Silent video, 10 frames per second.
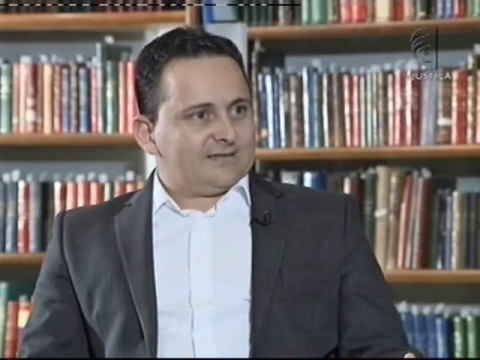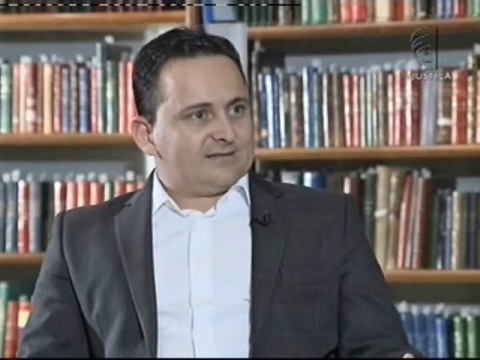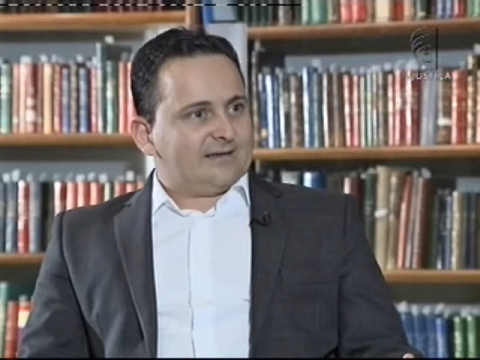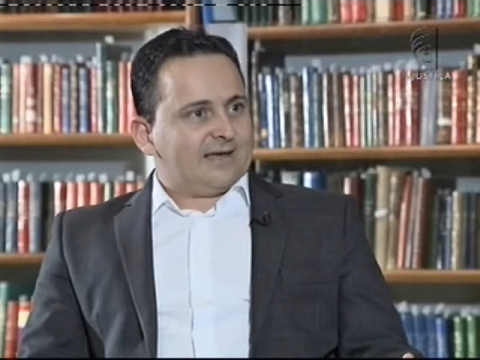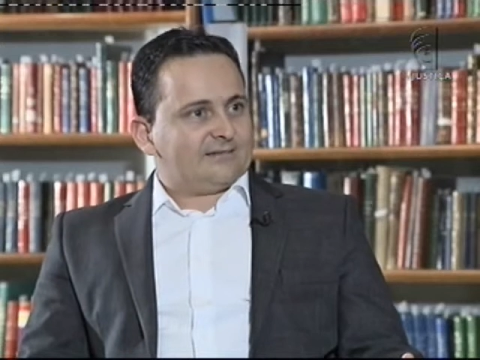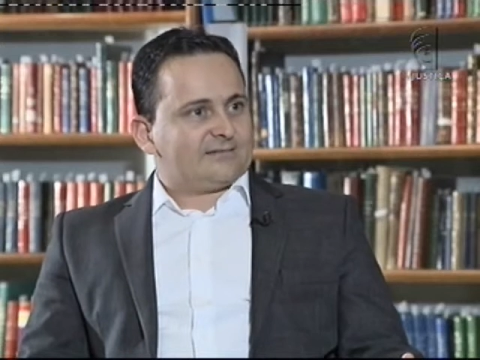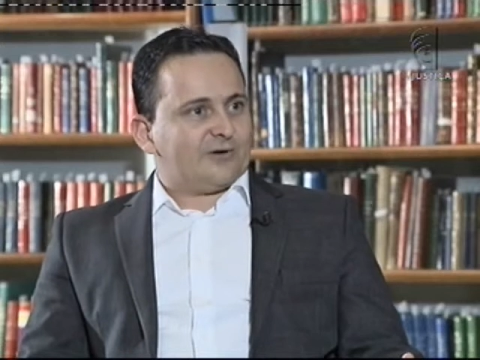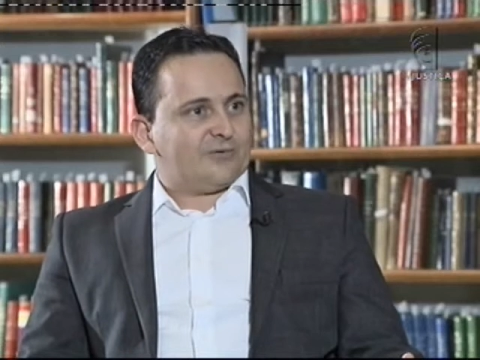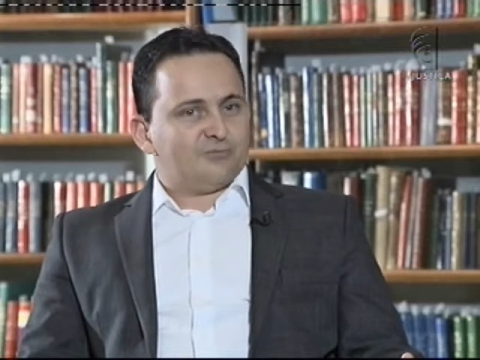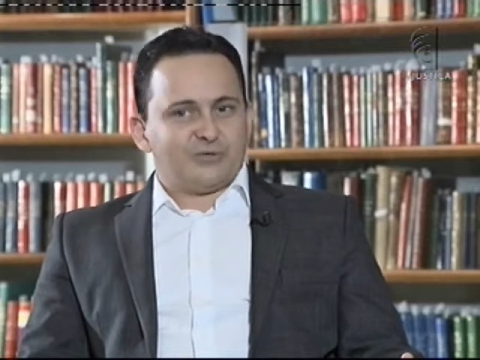Né?
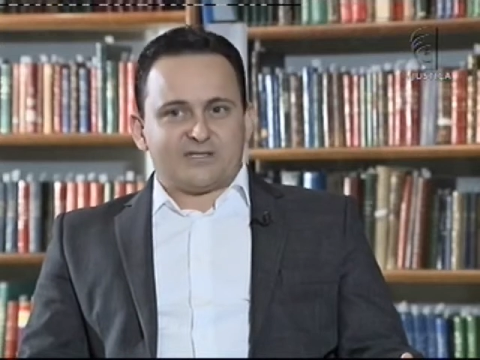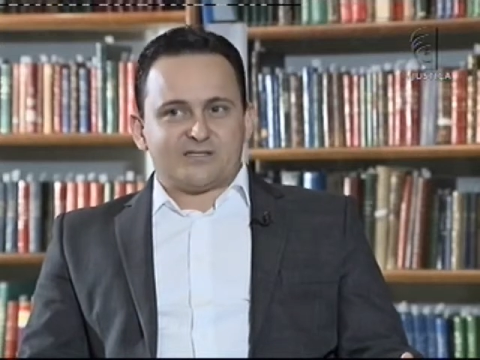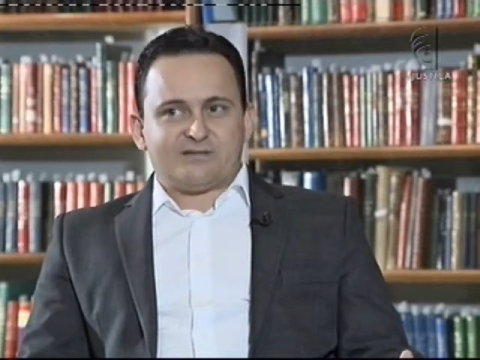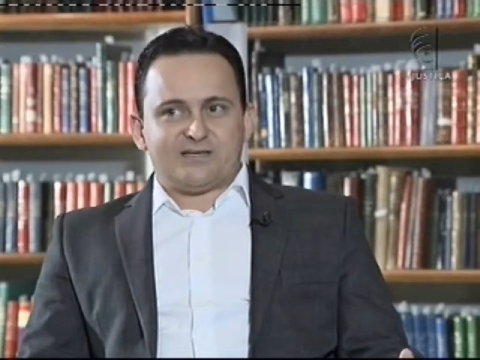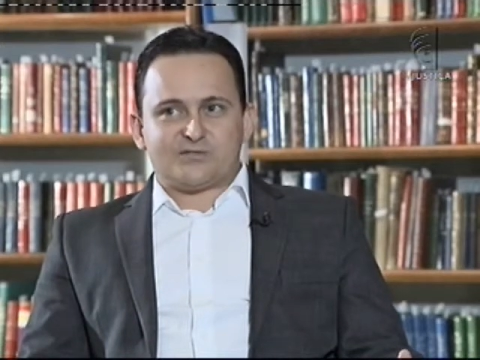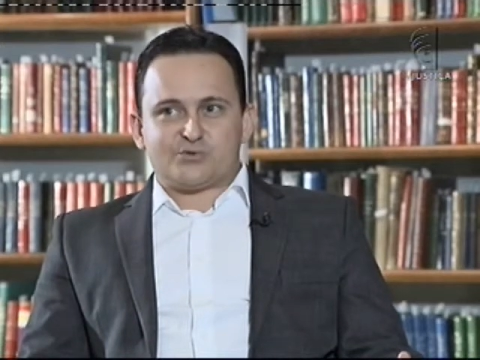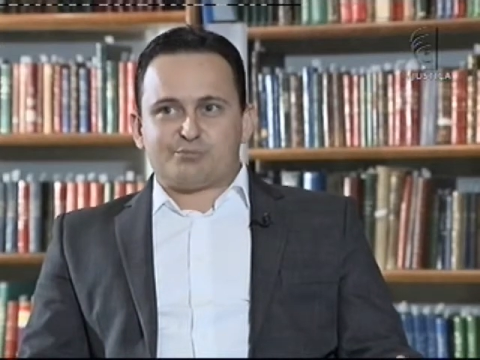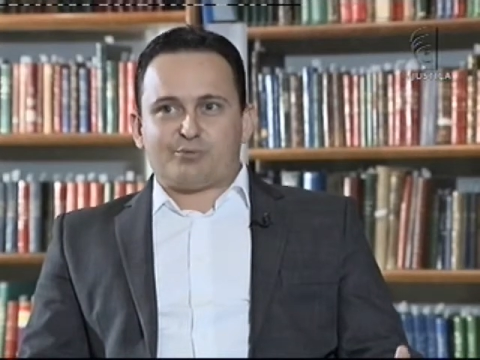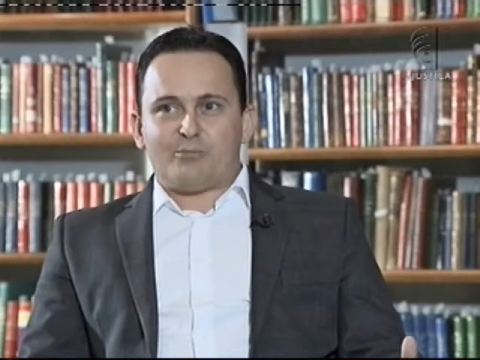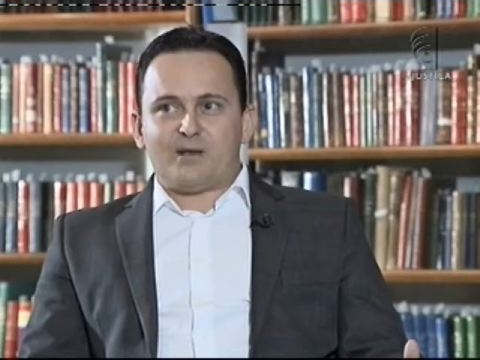Então, muitas vezes, os
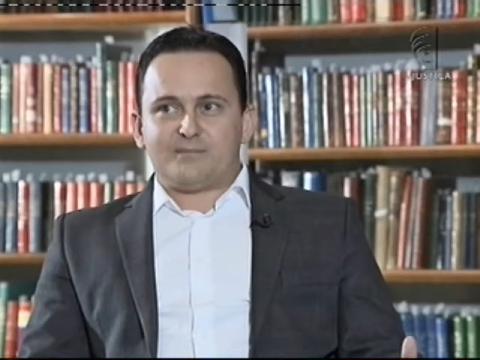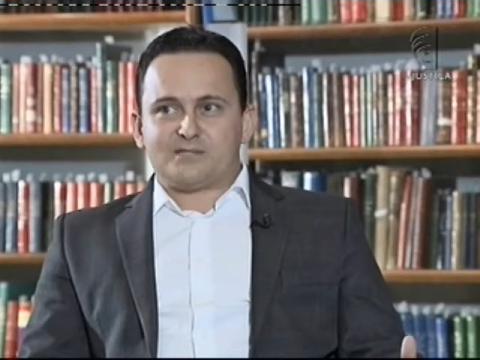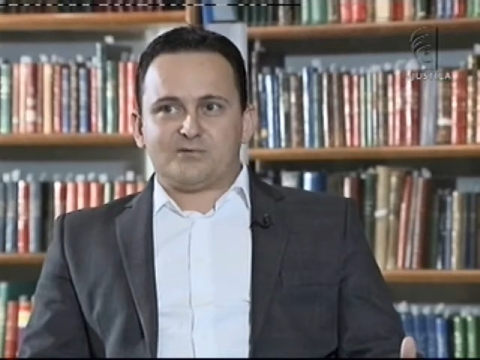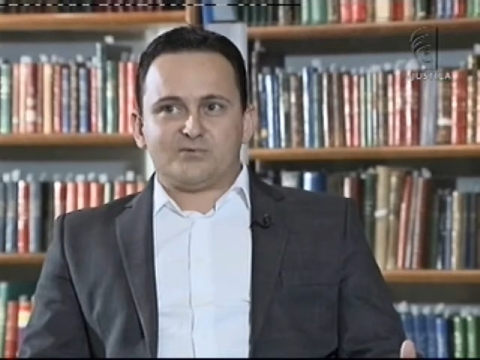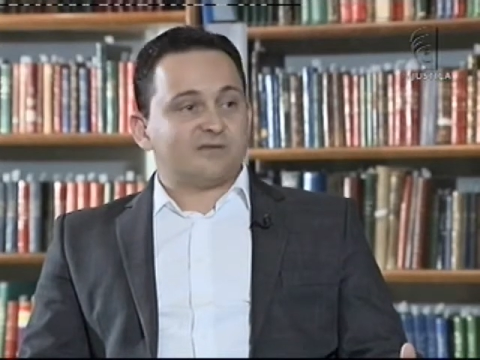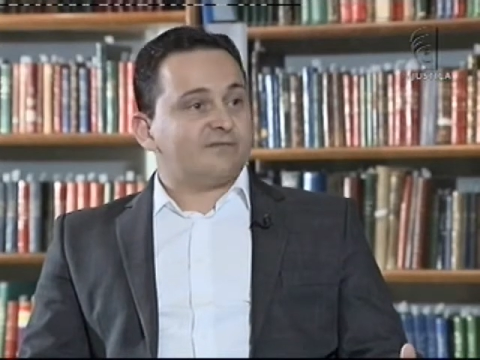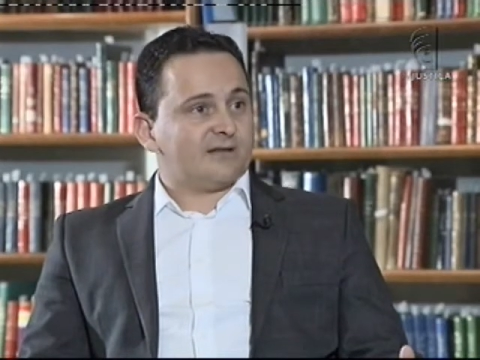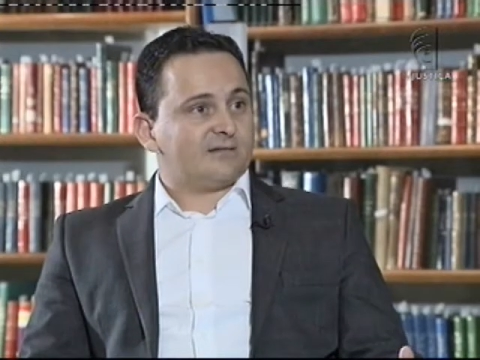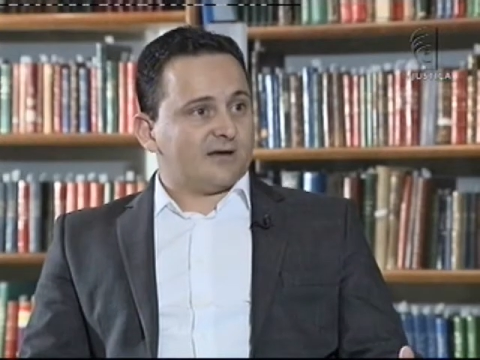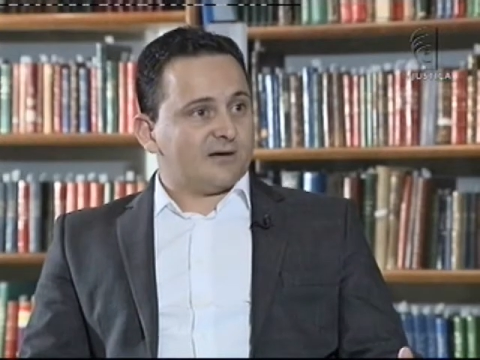problemas que nos
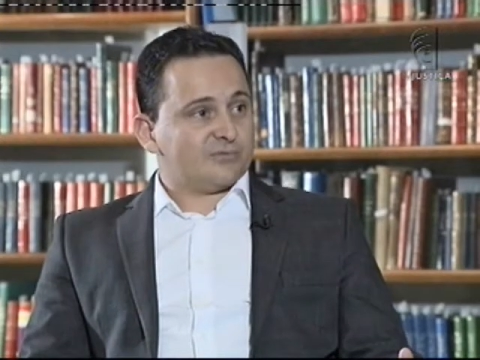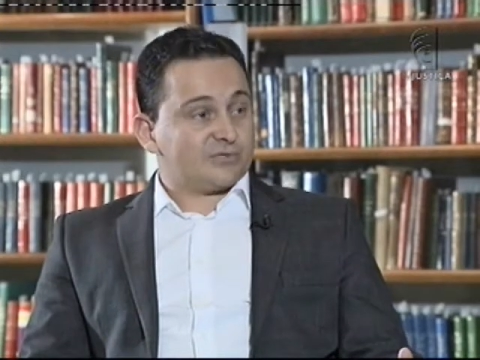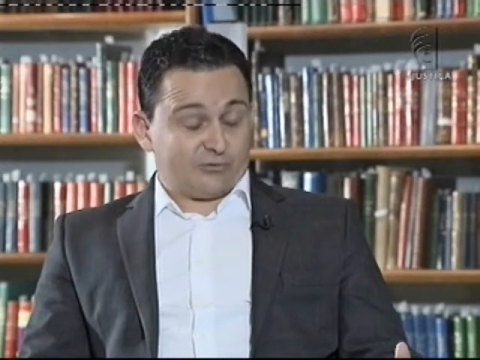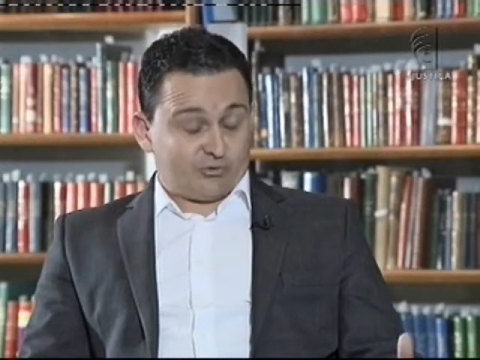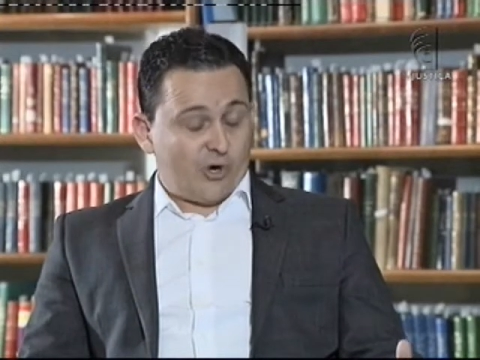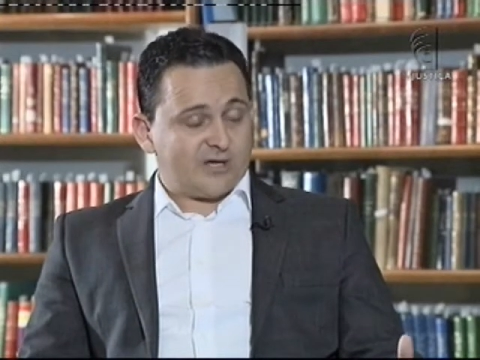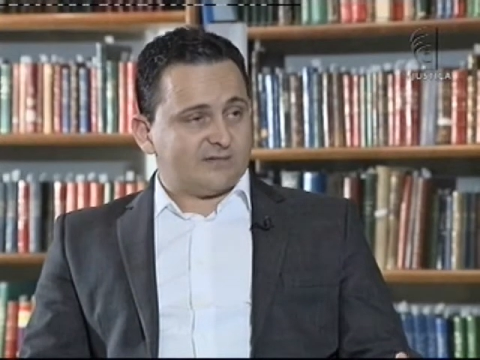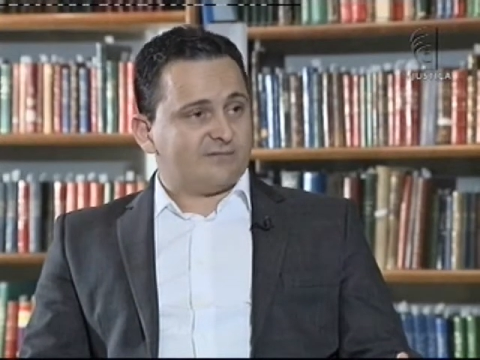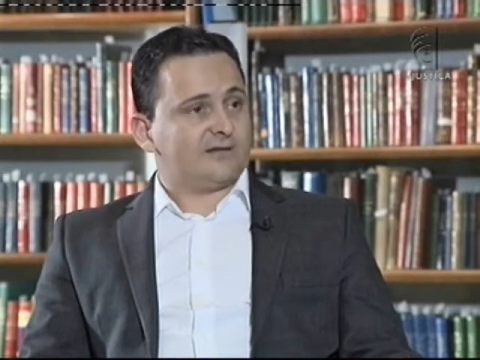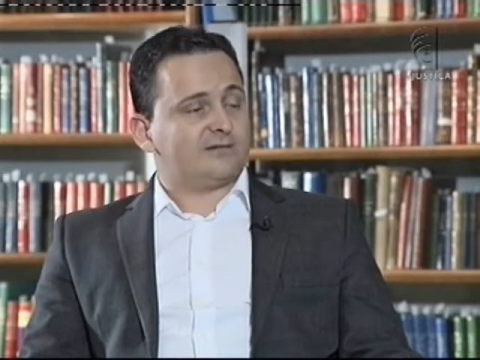enfrentamos, que nós
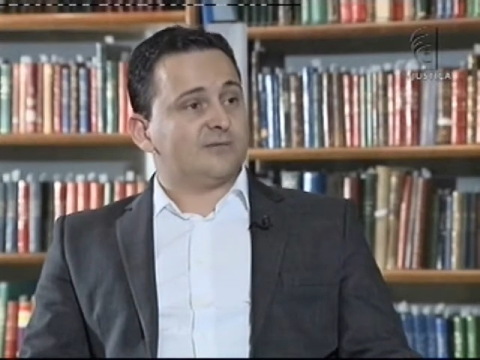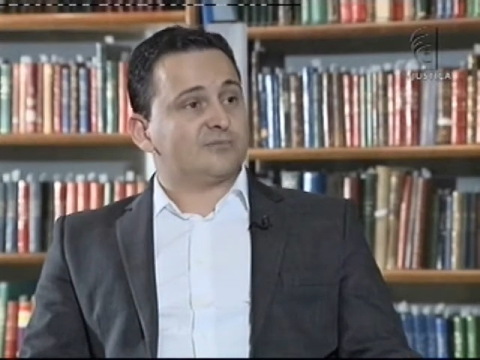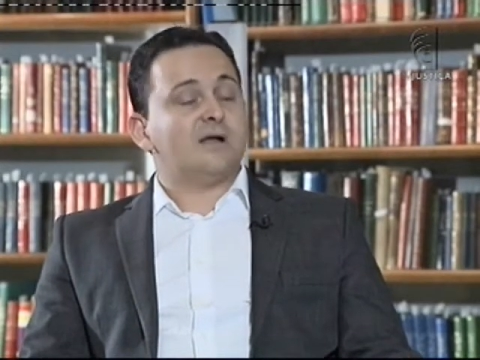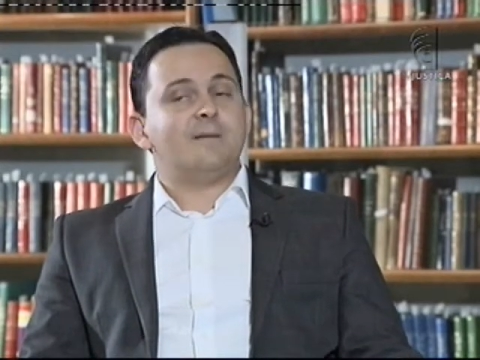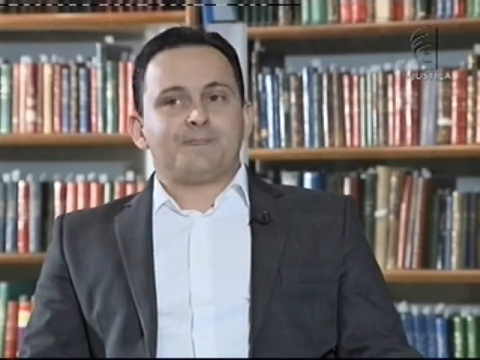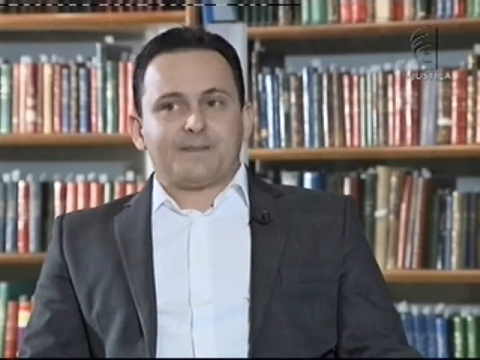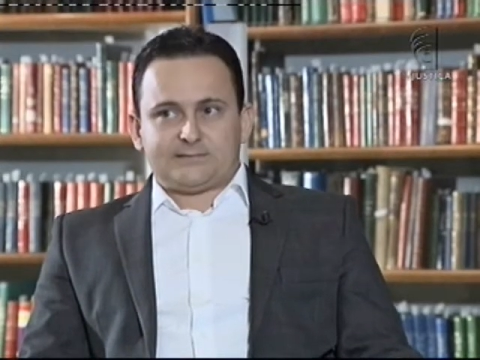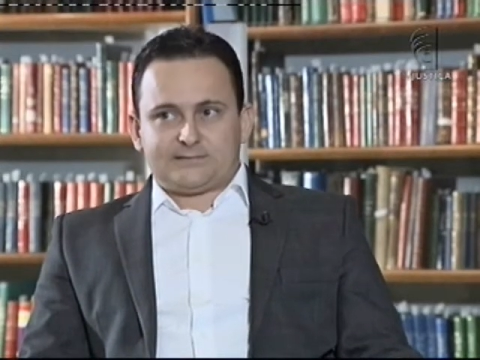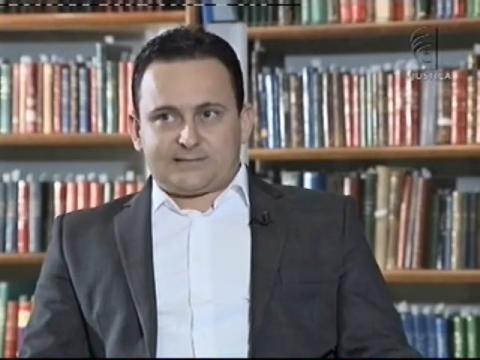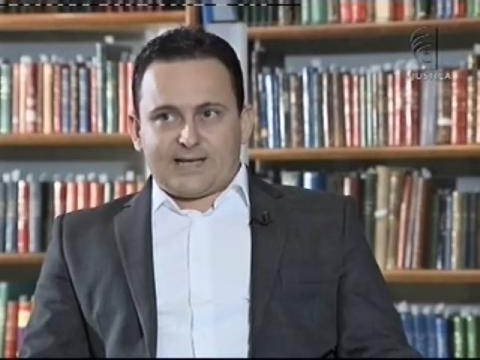enfrentamos,
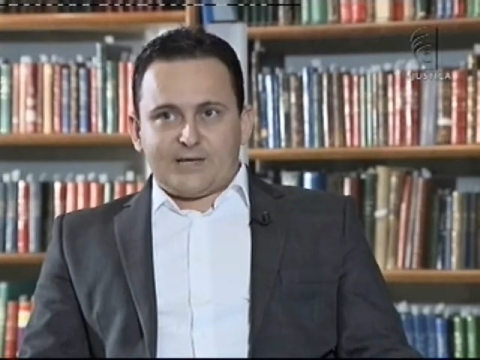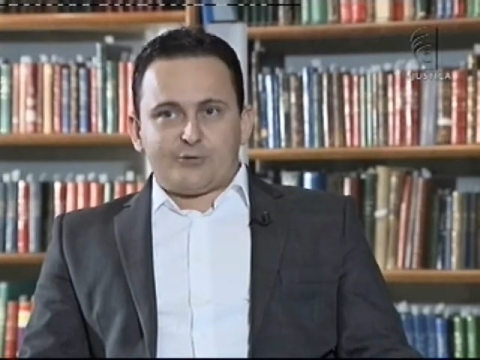têm